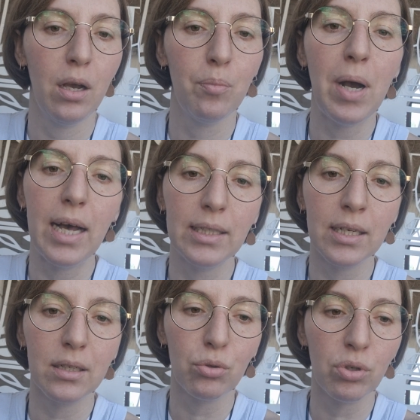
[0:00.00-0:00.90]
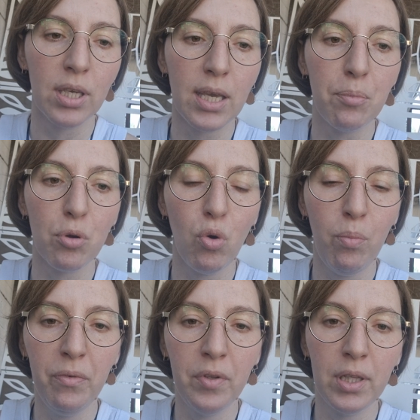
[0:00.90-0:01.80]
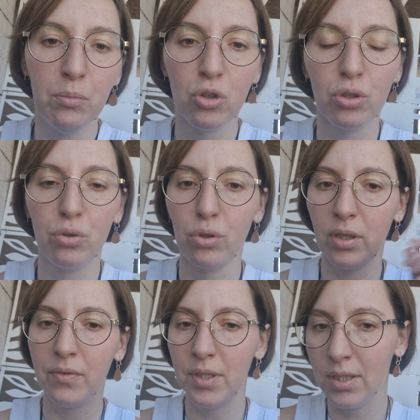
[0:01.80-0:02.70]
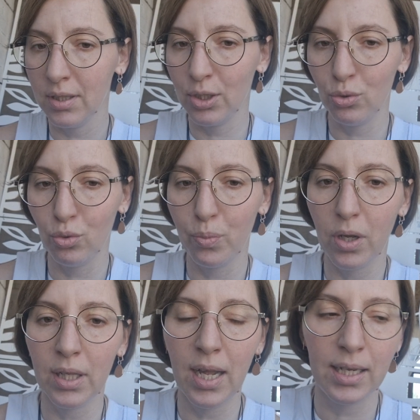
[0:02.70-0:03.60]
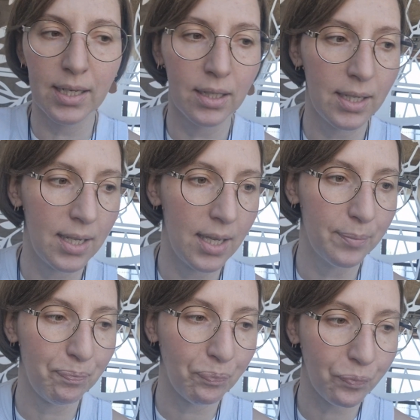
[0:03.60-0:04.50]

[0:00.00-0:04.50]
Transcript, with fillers: БАДах, которые я пробовала, может кто-то видел на YouTube-канале, когда я